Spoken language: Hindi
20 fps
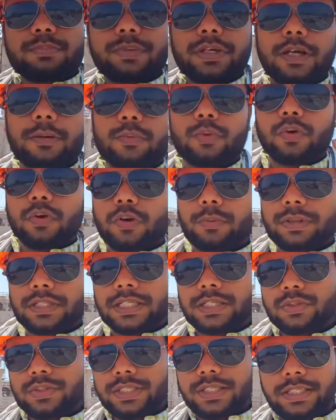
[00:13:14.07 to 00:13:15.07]
चीज़ मैं आपको और
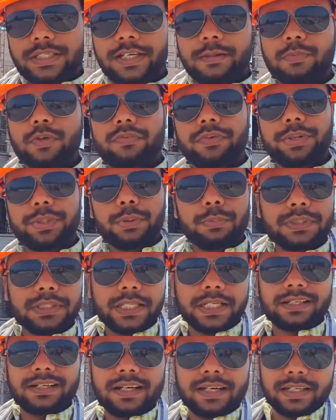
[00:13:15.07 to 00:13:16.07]
बता दूँ यदि आपको वीडियो में
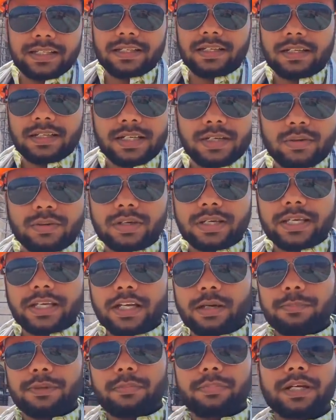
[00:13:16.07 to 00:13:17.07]
देख करके ये लग रहा होगा कि
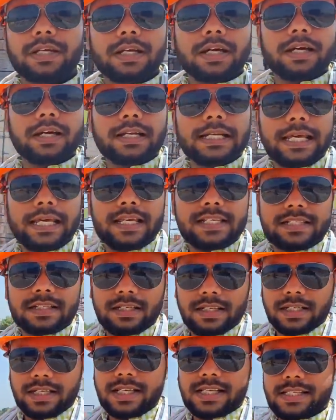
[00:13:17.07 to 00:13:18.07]
यहाँ पर अभी कार्य नहीं
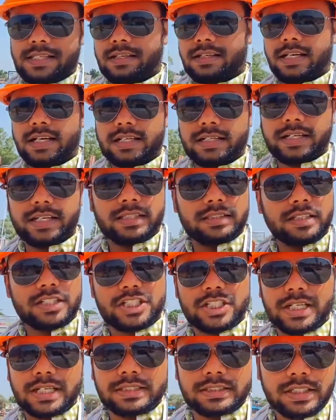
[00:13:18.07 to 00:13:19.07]
चल रहा है सन्नाटा इतना
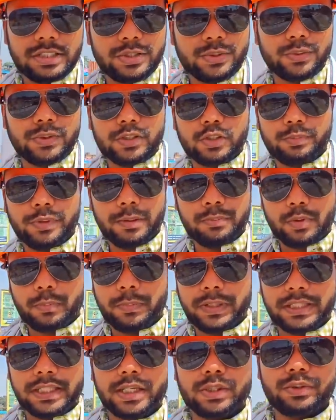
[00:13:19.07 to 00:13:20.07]
शांति क्यों है तो मैं
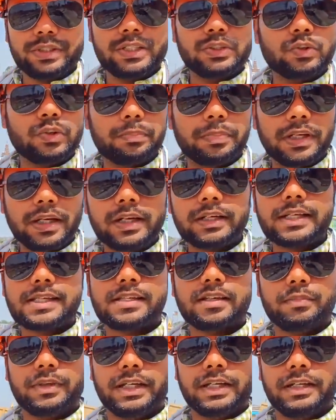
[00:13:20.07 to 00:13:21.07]
आपको बता दूँ ये दोपहर का
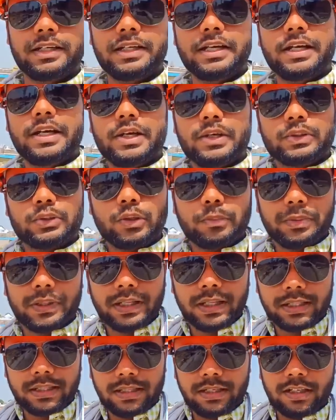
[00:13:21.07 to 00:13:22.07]
समय है
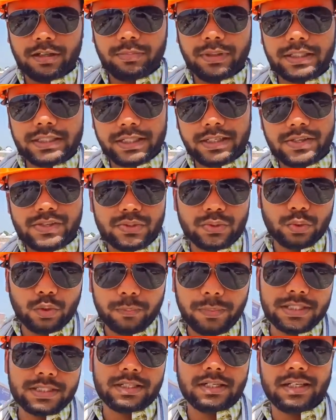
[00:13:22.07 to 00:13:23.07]
दोपहर का लगभग डेढ़ से
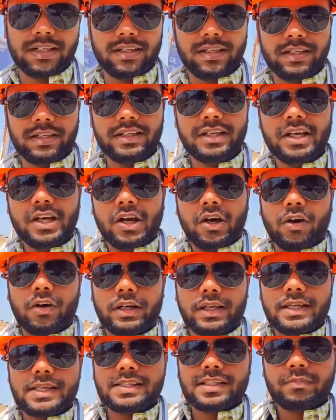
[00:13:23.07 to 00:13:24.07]
दो बज रहा है
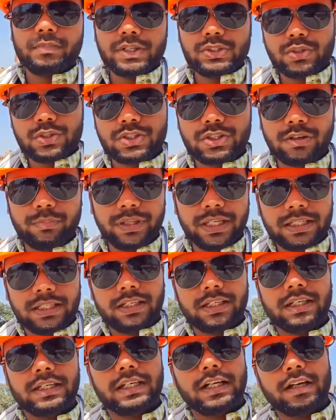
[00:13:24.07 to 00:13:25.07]
और इस समय जो श्रमिक
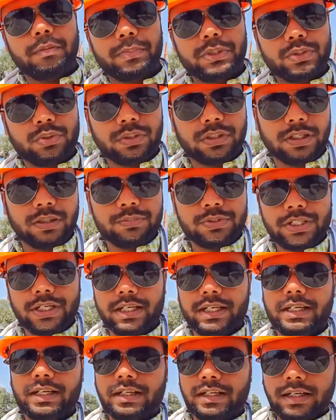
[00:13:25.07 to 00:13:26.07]
है यहाँ पर जो
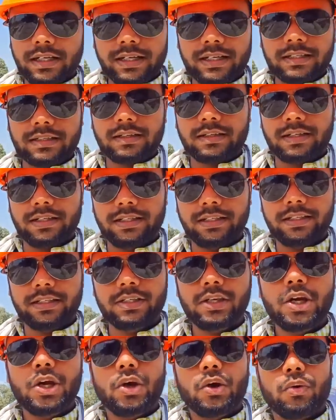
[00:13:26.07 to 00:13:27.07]
कर्मचारी हैं कार्य कर रहे
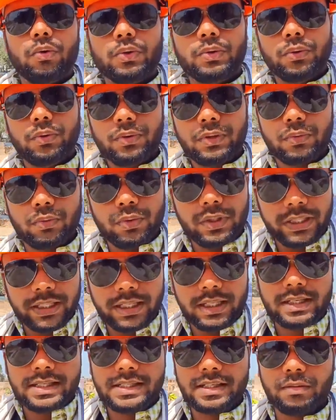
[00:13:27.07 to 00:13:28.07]
हैं उन्होंने
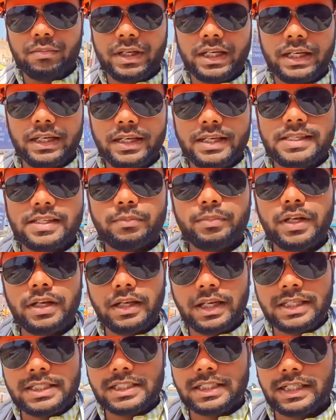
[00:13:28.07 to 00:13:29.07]
उनके समय है इस समय
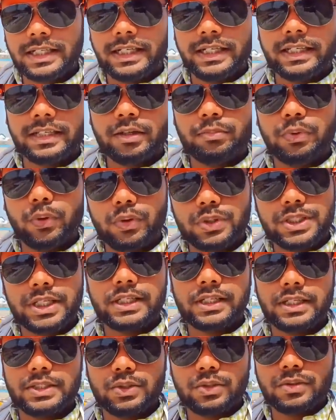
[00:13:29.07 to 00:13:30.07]
लंच का यानी कि
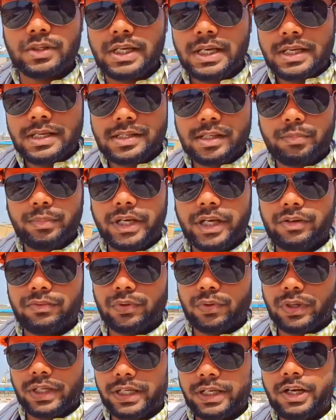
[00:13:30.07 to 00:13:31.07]
भोजन का जो समय है
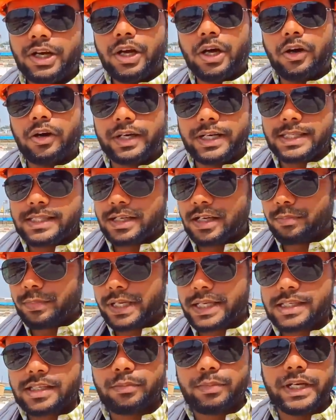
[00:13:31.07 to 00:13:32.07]
वो है और इसीलिए
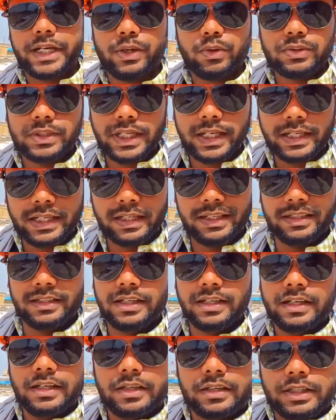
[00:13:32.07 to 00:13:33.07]
मैं इस समय आया हूँ
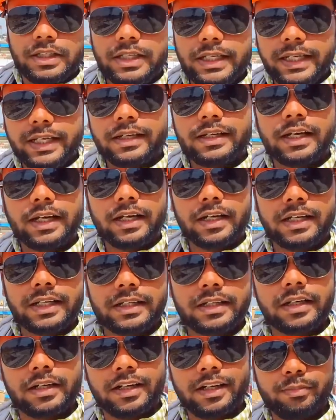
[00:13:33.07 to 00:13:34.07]
ताकि इन्हें कार्य
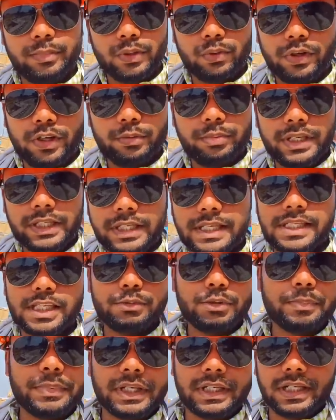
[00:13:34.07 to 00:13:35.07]
करने में कोई भी
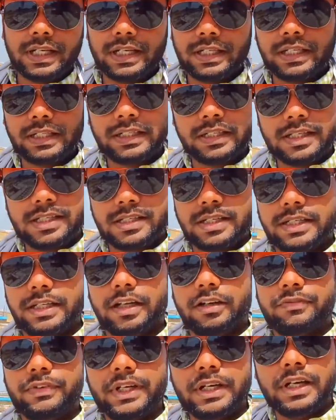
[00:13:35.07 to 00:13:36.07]
किसी भी प्रकार का कष्ट
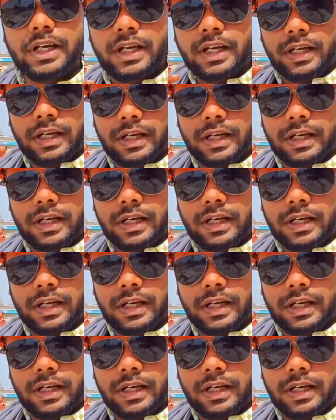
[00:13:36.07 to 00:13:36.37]
या फिर